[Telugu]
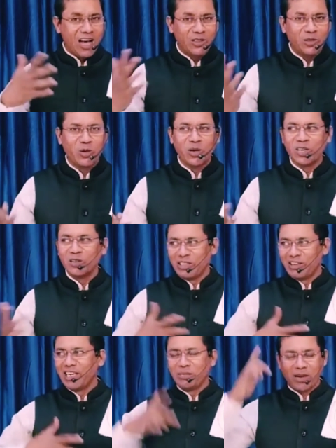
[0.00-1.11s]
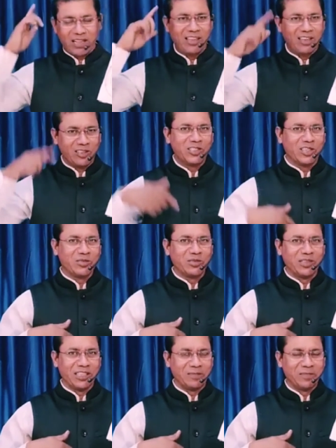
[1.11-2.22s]
ఆందోళనలు ఈ రెండు ప్రాంతాలను
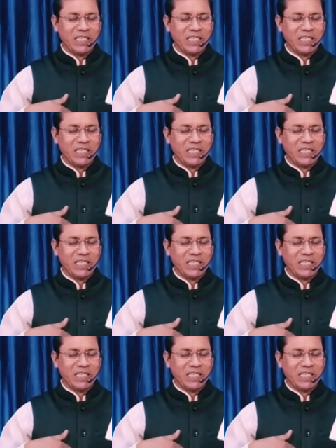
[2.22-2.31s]
జరుగుతుంది